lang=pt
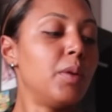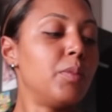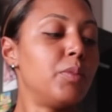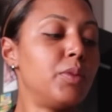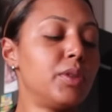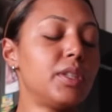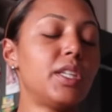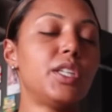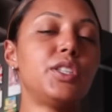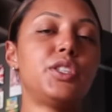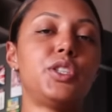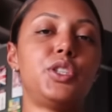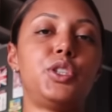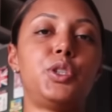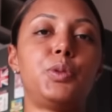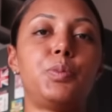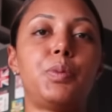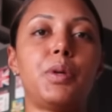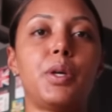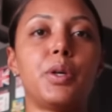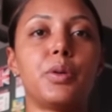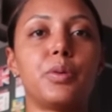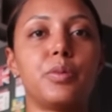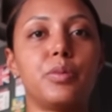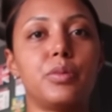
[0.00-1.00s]
muita gente
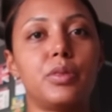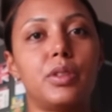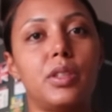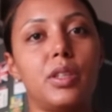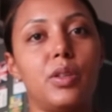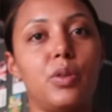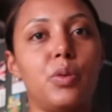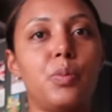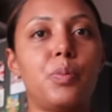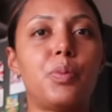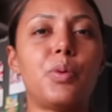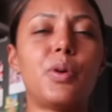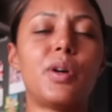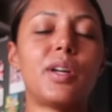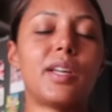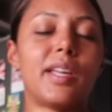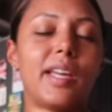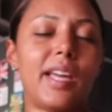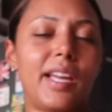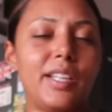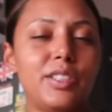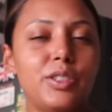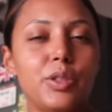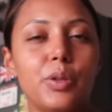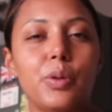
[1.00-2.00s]
pergunta o
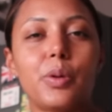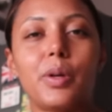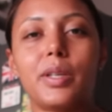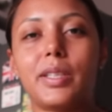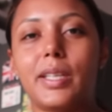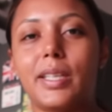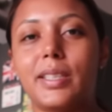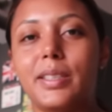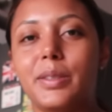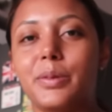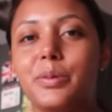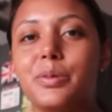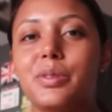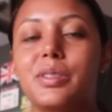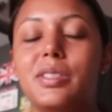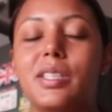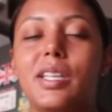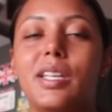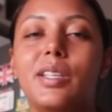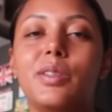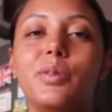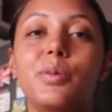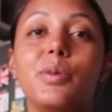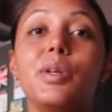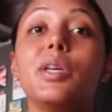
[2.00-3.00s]
porquê de acordar tão
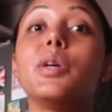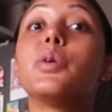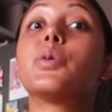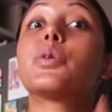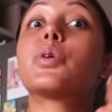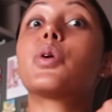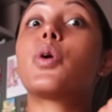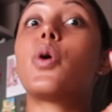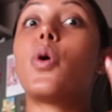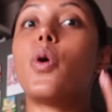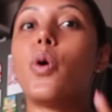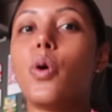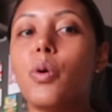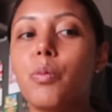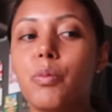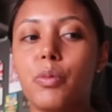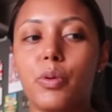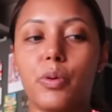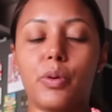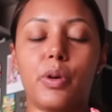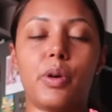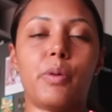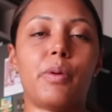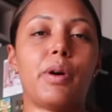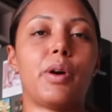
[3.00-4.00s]
cedo e
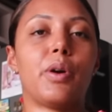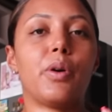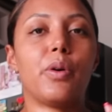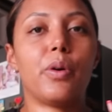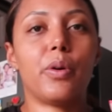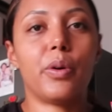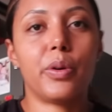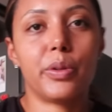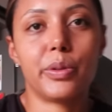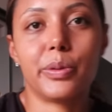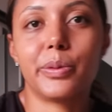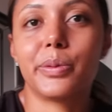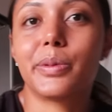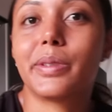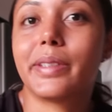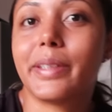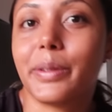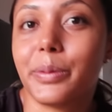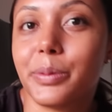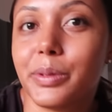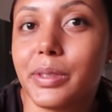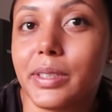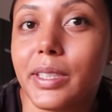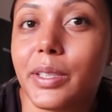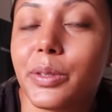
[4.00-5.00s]
como eu acordo
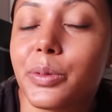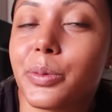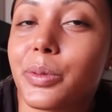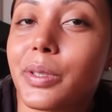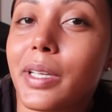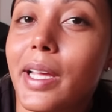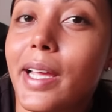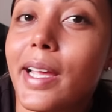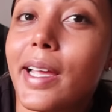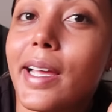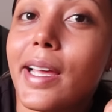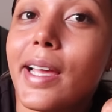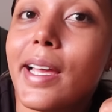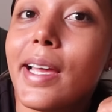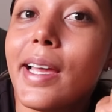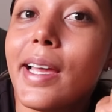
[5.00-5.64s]
tão cedo, né?